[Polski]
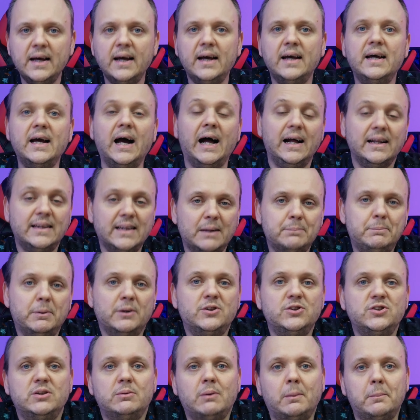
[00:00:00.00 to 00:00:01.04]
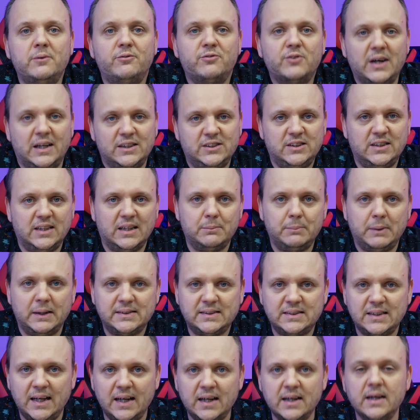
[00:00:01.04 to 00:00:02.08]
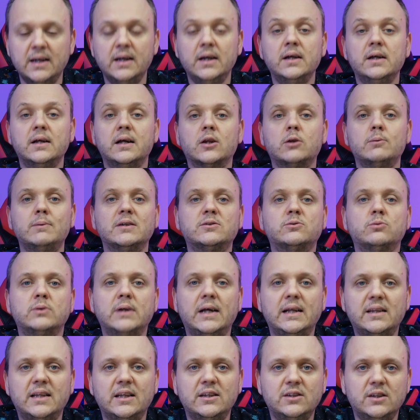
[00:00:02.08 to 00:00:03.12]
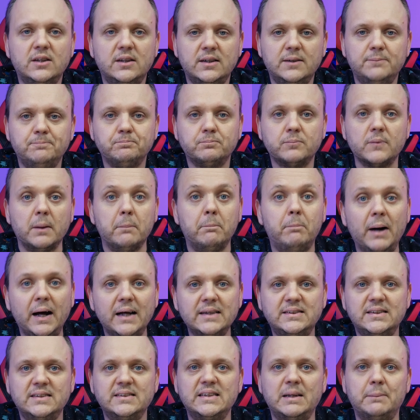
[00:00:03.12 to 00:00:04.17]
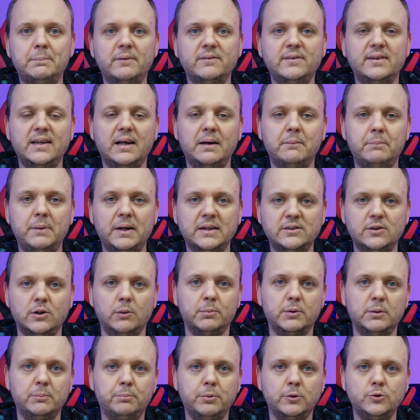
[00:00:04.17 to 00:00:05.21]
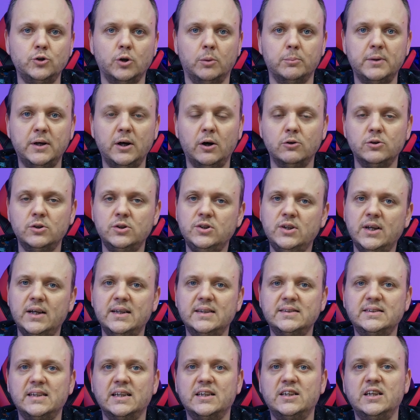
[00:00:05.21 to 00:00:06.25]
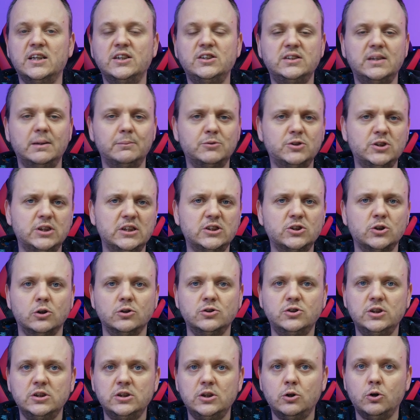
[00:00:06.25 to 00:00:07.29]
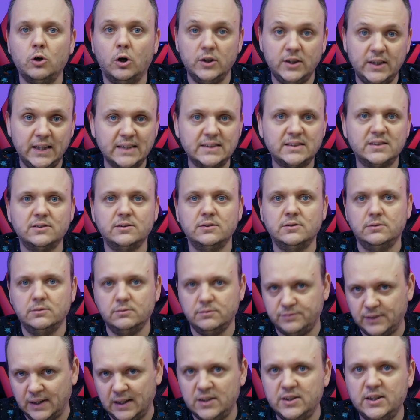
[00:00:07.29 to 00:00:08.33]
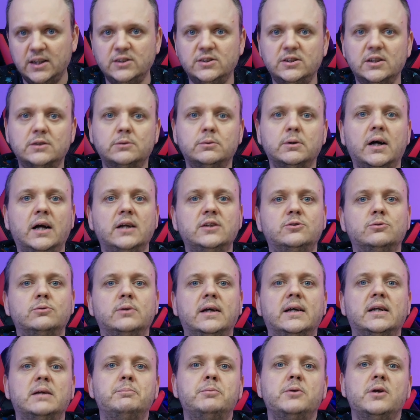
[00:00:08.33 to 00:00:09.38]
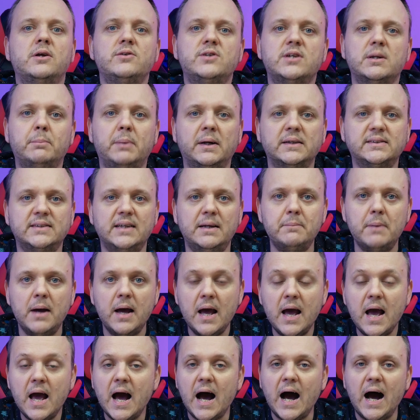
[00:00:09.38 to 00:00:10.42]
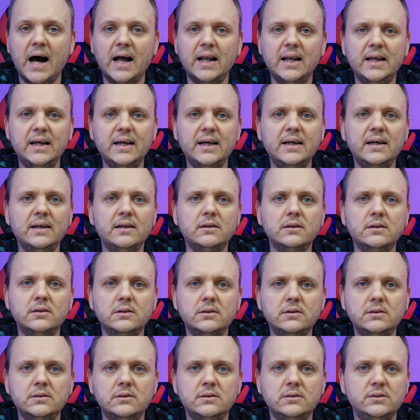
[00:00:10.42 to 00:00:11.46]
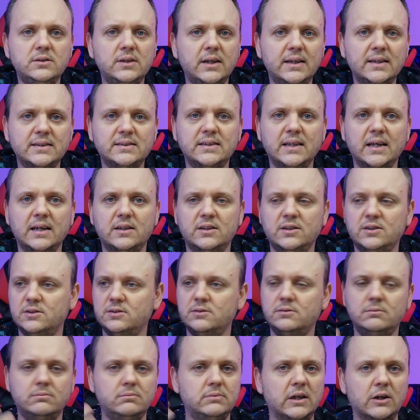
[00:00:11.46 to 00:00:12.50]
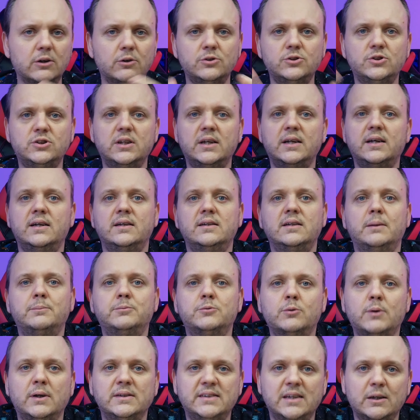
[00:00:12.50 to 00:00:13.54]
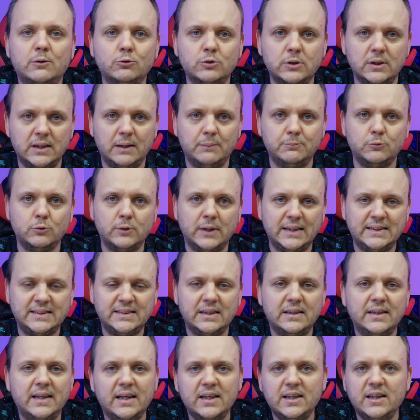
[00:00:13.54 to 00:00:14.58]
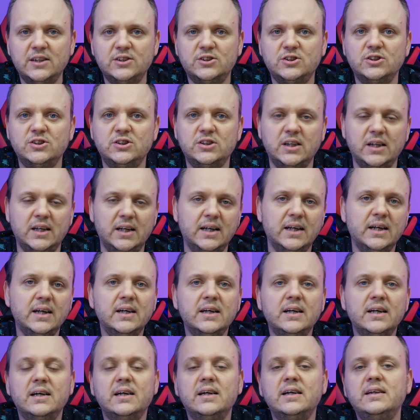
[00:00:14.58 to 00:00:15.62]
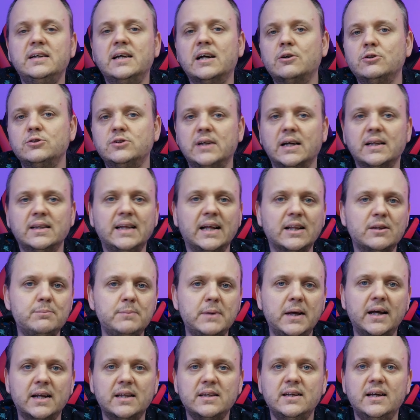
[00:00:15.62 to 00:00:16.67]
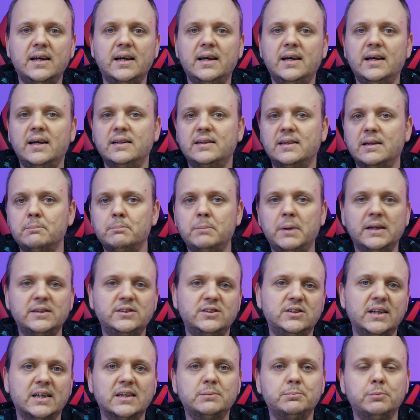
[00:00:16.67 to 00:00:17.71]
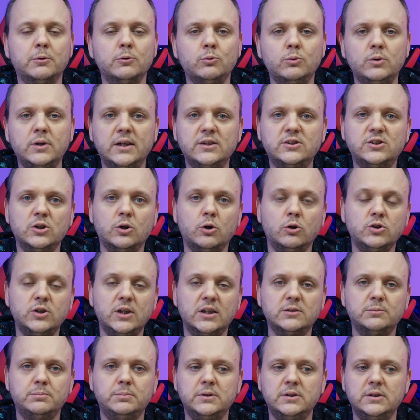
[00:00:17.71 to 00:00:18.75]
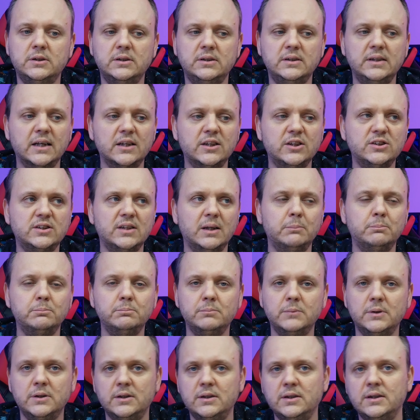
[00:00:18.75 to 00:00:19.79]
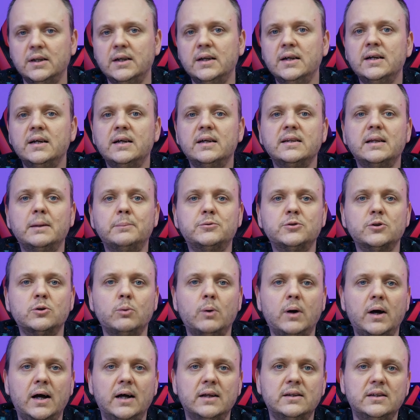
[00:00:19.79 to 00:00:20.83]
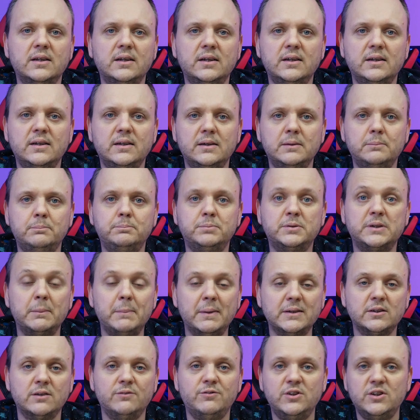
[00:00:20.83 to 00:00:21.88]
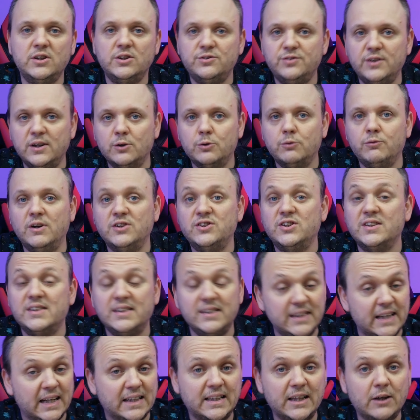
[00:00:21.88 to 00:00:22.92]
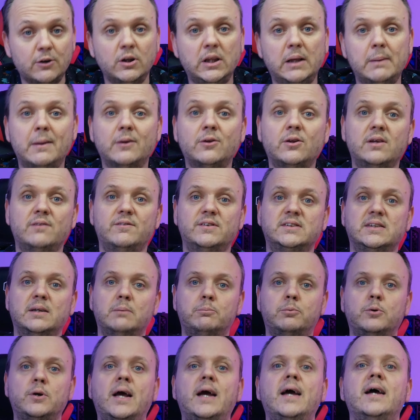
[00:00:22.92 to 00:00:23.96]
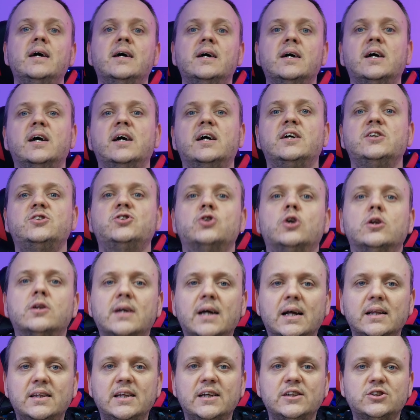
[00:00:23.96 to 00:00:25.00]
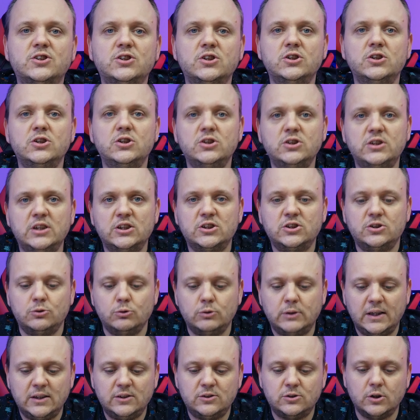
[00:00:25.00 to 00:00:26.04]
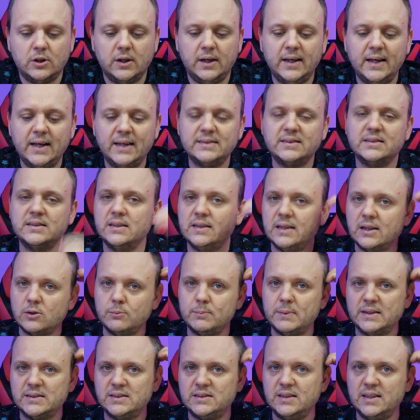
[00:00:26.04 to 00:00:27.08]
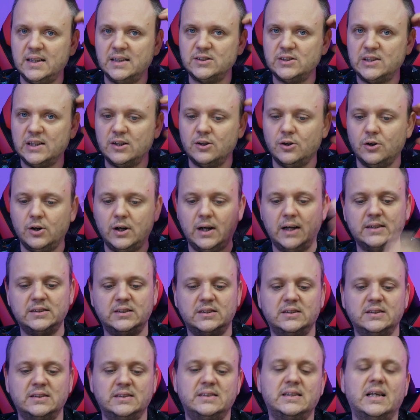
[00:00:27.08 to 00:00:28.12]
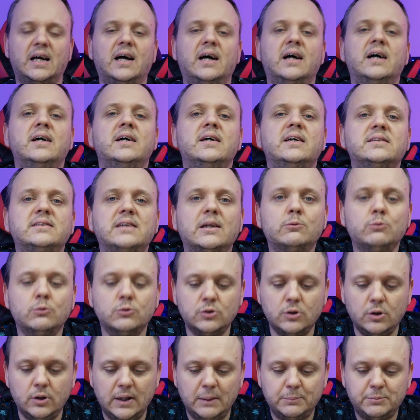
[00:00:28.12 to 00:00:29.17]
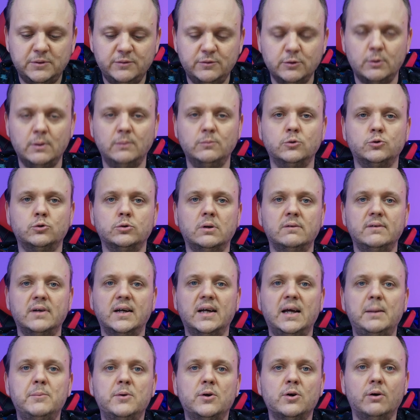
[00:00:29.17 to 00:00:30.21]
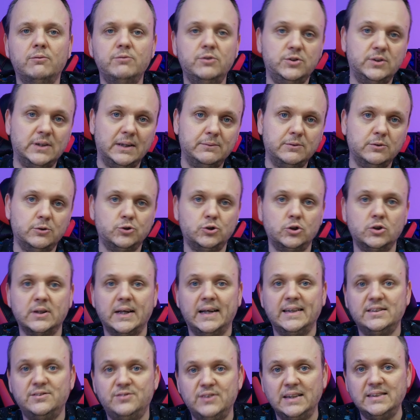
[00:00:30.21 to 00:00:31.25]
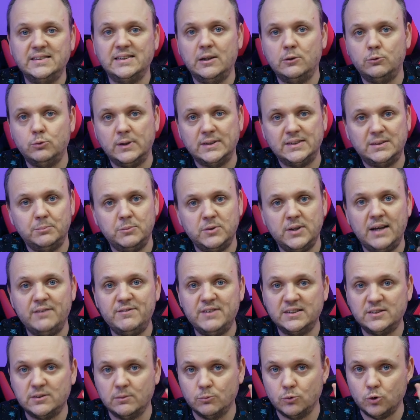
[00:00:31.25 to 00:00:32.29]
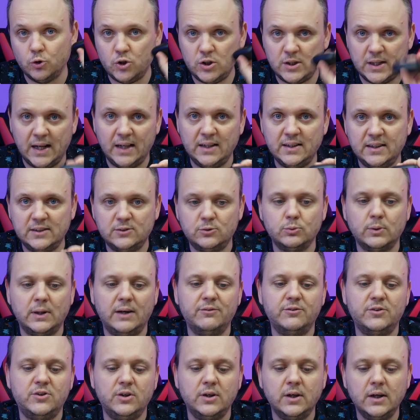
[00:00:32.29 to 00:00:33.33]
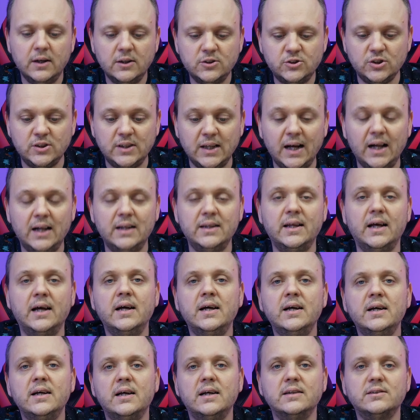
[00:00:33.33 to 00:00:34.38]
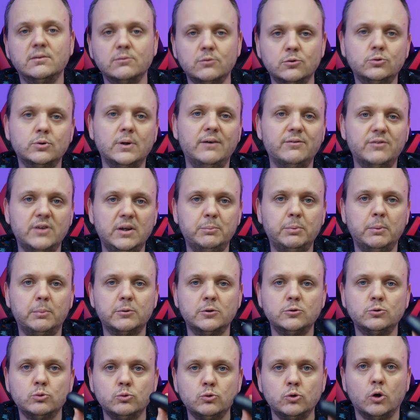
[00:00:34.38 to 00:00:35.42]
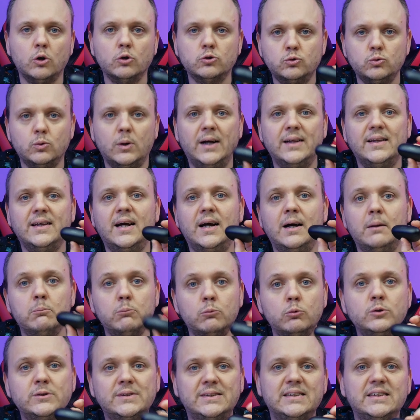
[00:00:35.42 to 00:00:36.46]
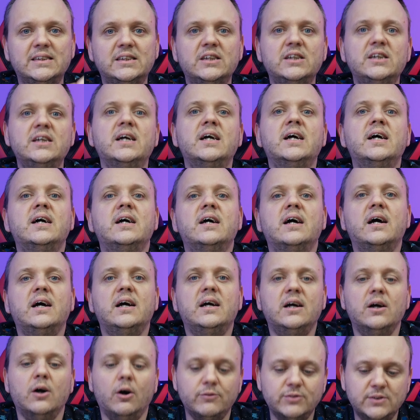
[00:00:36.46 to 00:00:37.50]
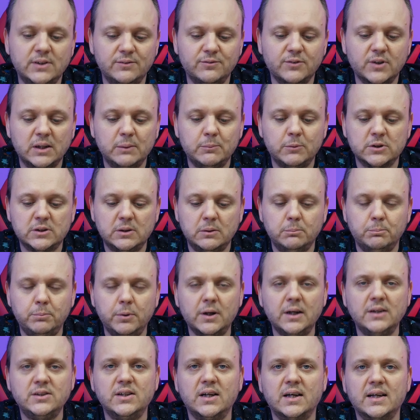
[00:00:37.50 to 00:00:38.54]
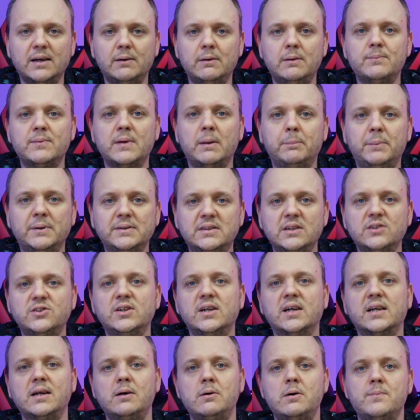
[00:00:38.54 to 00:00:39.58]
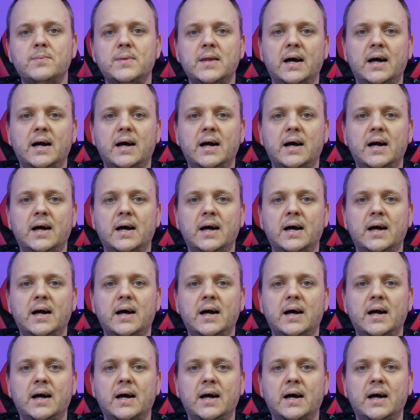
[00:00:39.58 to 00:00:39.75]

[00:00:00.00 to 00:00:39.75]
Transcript: e, ale tak praktycznie mamy w każdych herbatcach. Natomiast tutaj ten y, baz jest naprawdę na bardzo dobrym poziomie. On nie jest taki jakiś tam trzeszczący, tylko jest walnięcie, słychać tutaj rypnięcie basem ale y, nie jest tak y, jakoś, że na przykład zagłusza nam tutaj scenerię, czy że y, jakoś tak nadmiernie ten bas się eksponuje, czy chociażby jakieś tam na przykład przebasowienie dźwięku, właśnie nie, tego nie ma, to nie występuje. E, środka też, też tutaj trochę jest, natomiast nie jest tego aż za, za dużo. Ja przywykłem do słuchawek gamingowych, gdzie tam tego środka jest więcej, tu jest mniej, więc są to idealne słuchawki, czy idealne. E, są to słuchawki po prostu do słuchania muzyki E, owszem, w gry możemy pograć, ja grałem na PC, grałem